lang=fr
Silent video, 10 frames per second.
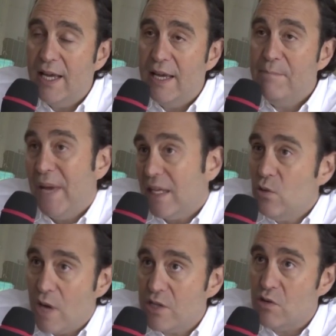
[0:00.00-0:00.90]
et perdent
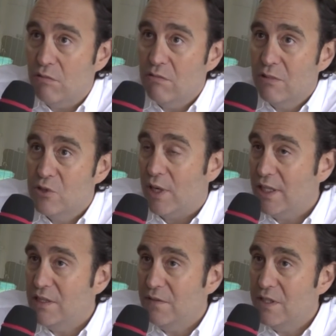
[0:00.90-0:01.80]
de l'argent sur
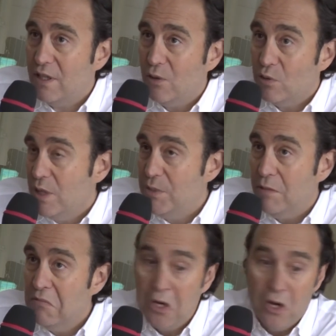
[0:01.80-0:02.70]
l'activité au débit.